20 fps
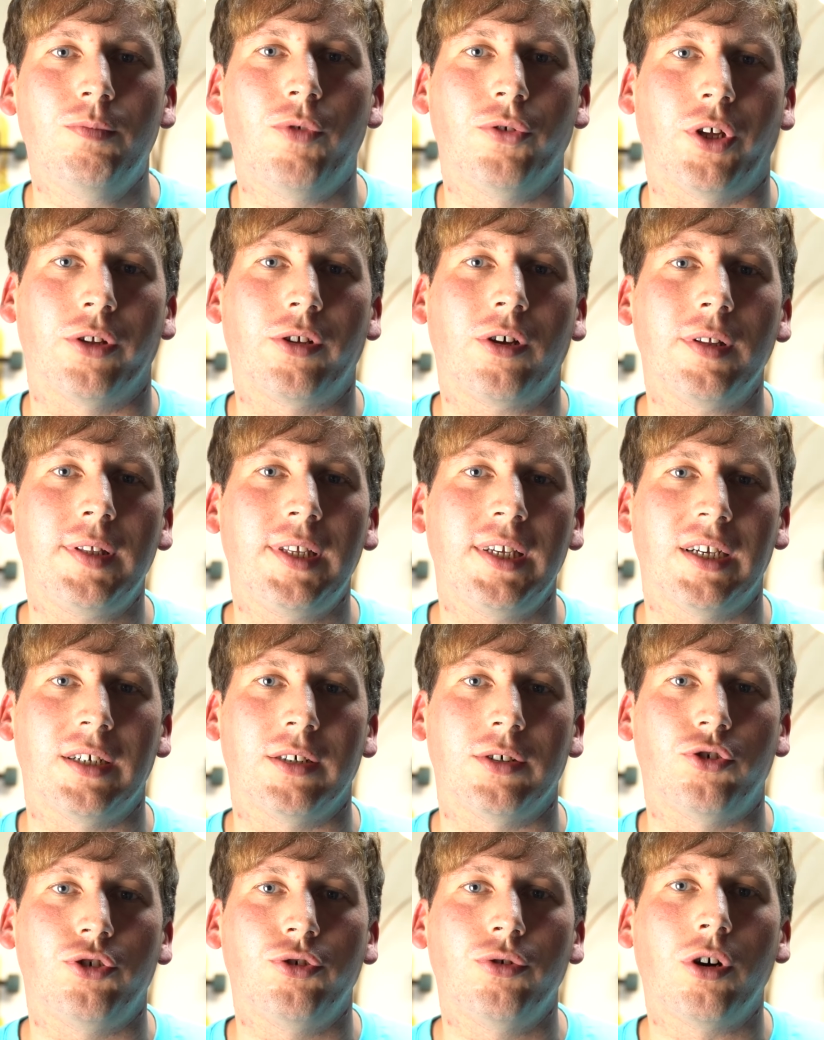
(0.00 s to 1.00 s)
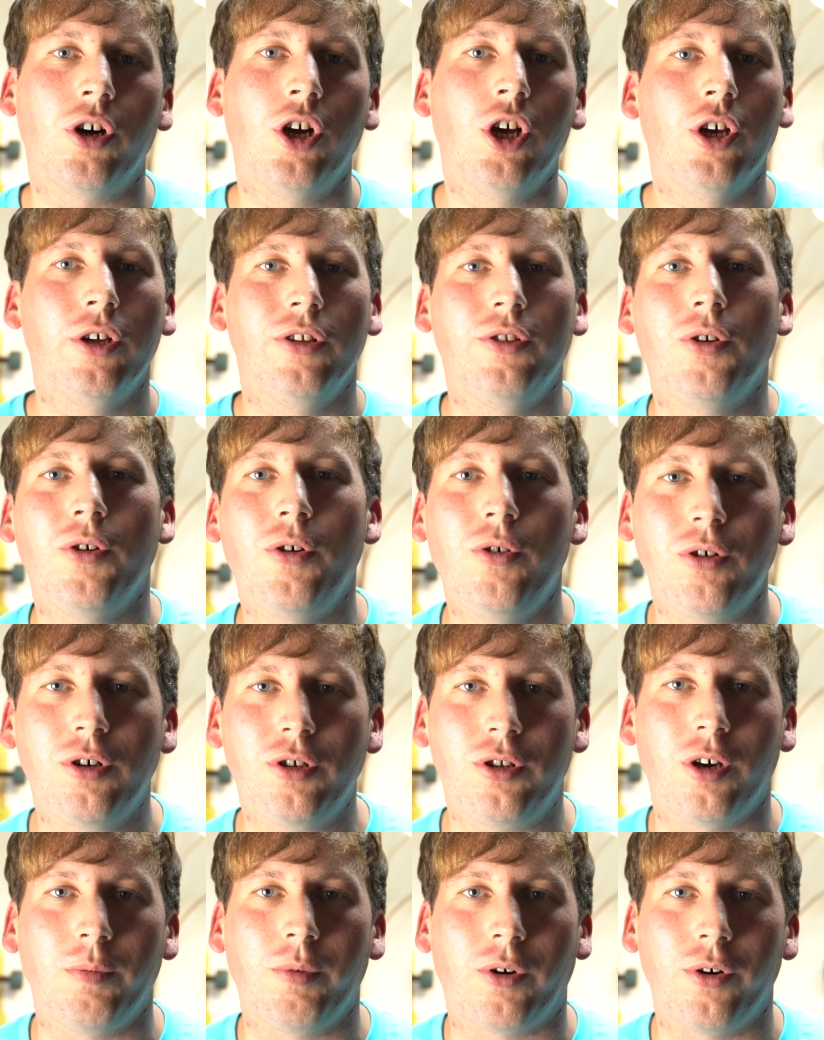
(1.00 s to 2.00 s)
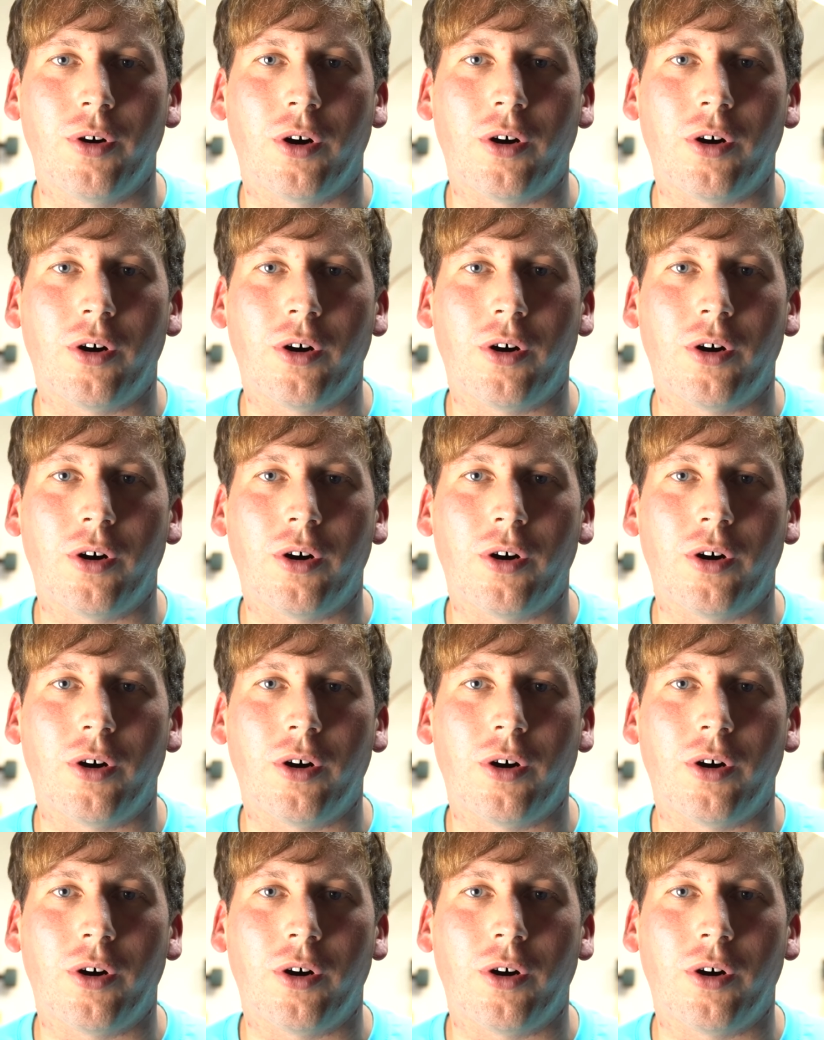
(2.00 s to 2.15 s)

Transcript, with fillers: Monde en 31 jours de l'Octobre